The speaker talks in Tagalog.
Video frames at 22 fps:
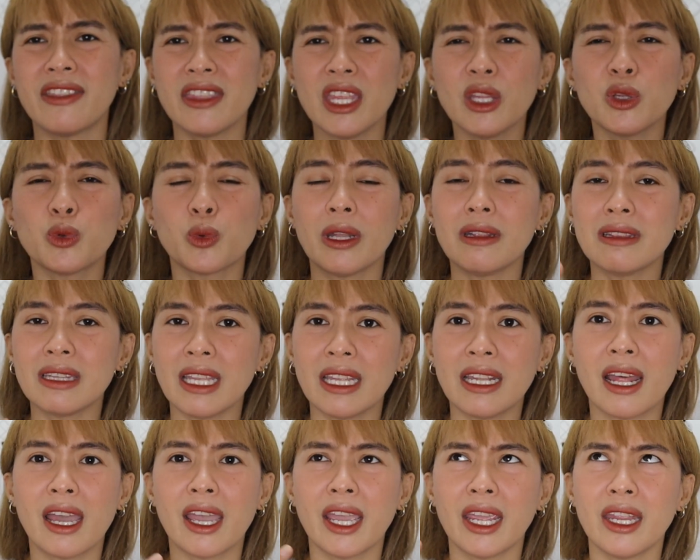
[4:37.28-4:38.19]
I think
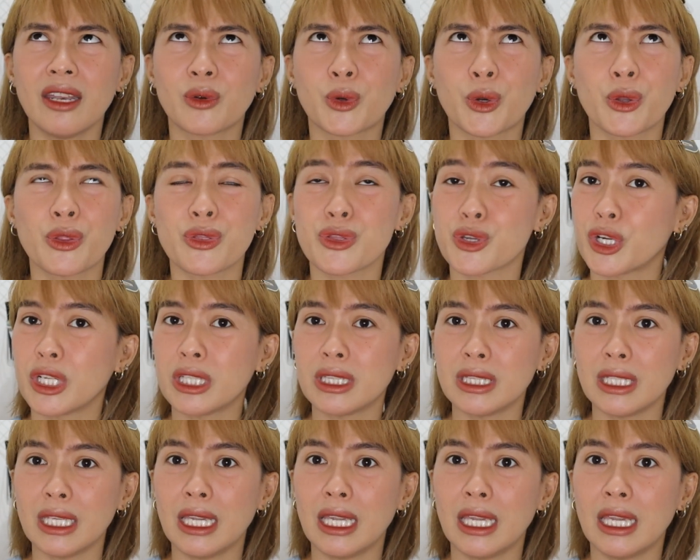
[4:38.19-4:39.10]
29 or
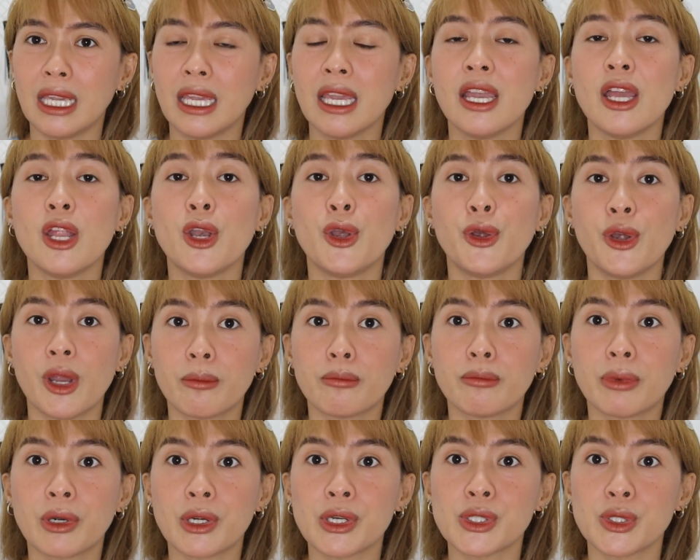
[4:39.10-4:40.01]
30
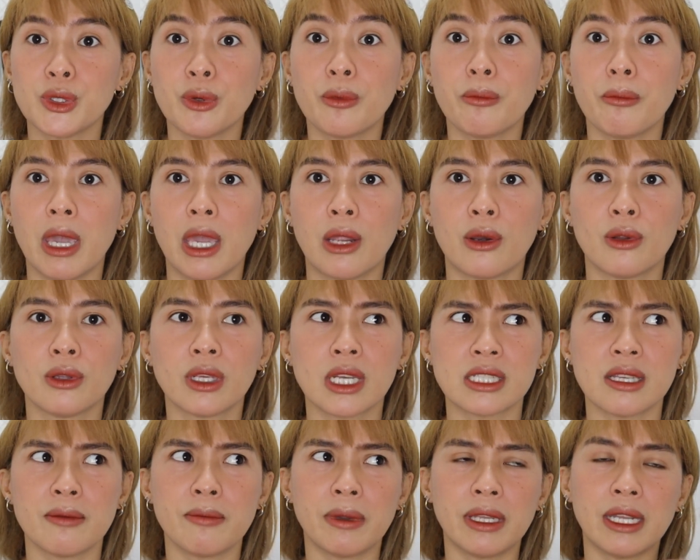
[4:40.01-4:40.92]
numbers yung meron
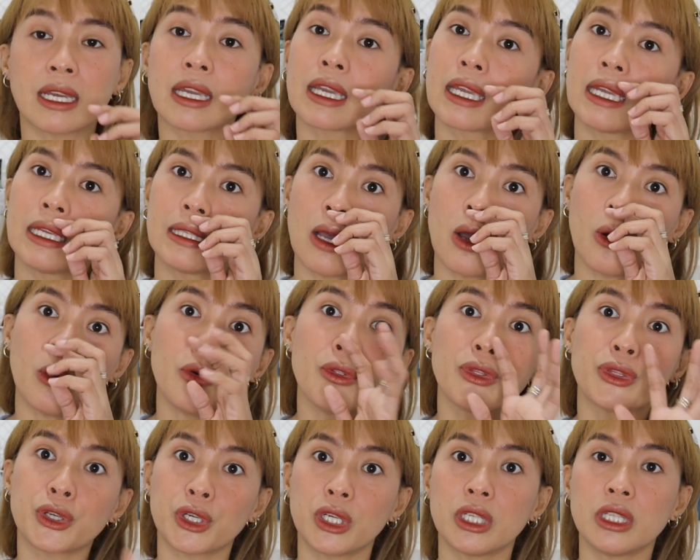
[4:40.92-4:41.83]
kasi may nakita
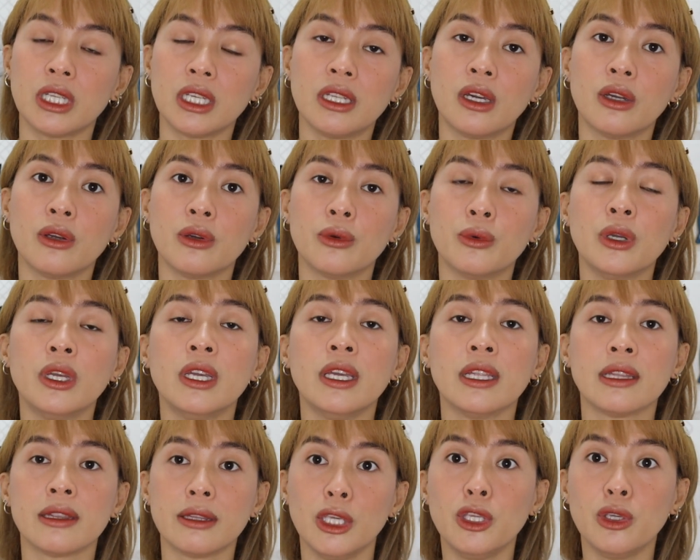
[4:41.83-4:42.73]
akong 30 daw
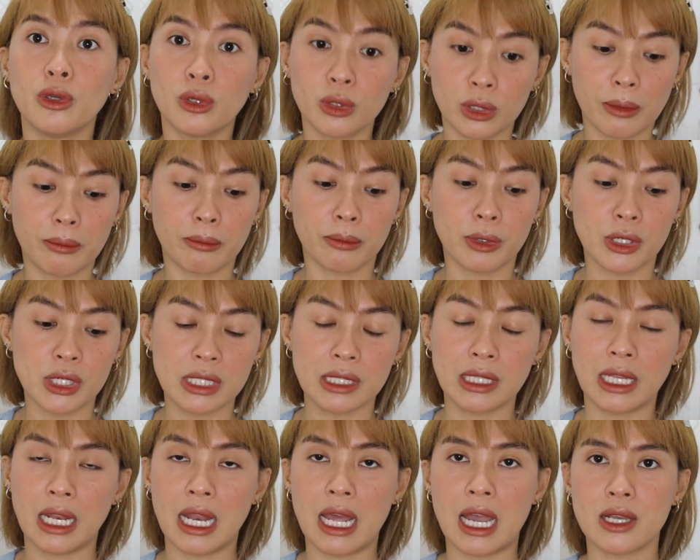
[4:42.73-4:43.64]
din yung
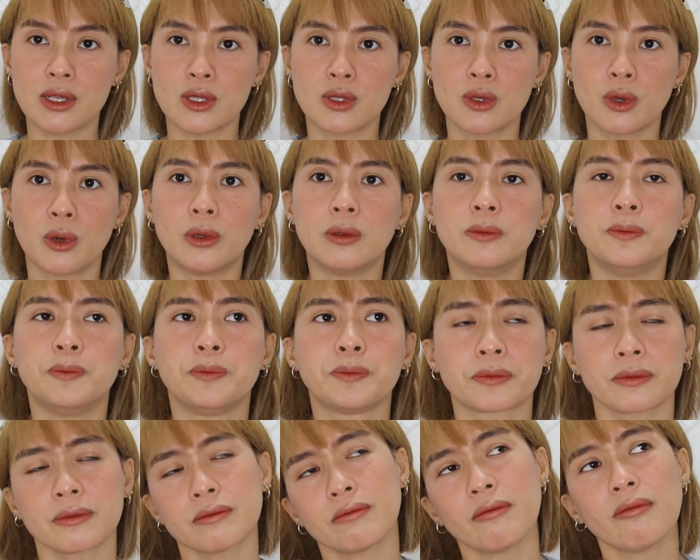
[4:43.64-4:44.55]
numbers nila. So,
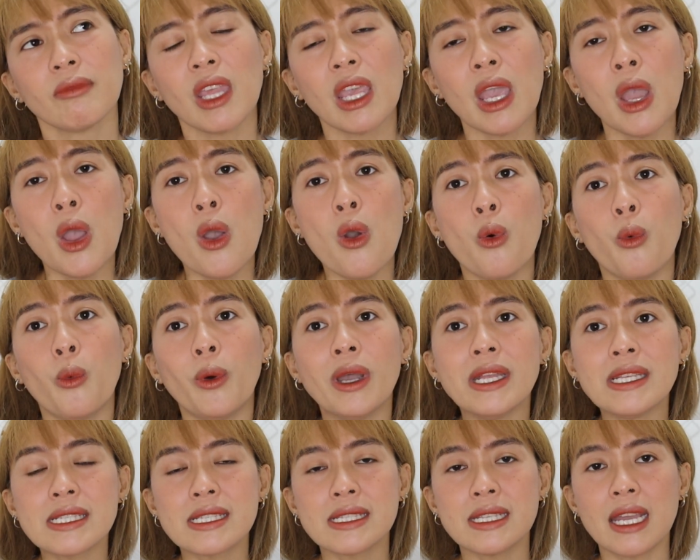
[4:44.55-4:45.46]

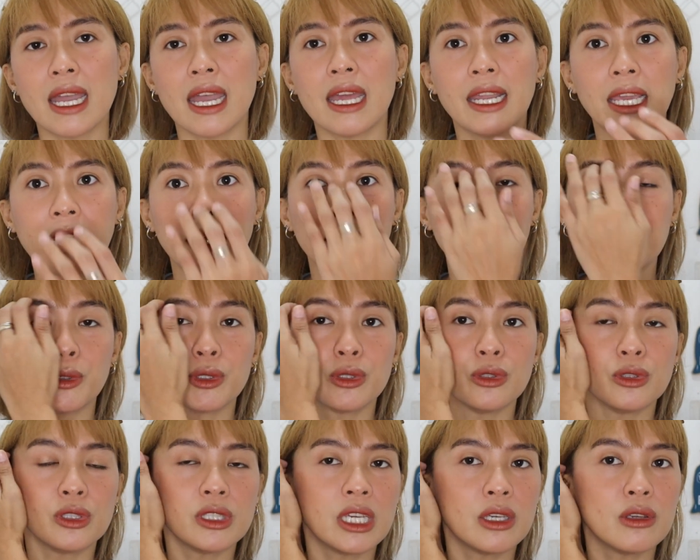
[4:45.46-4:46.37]
once na
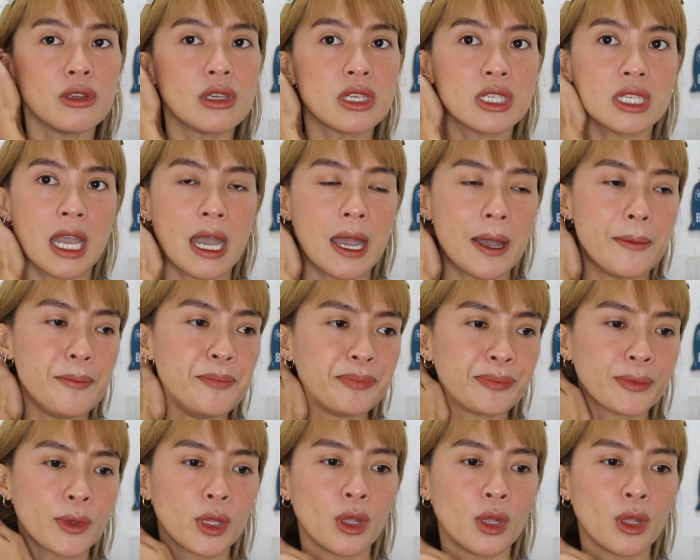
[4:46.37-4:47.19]
na-input nyo na yun siya,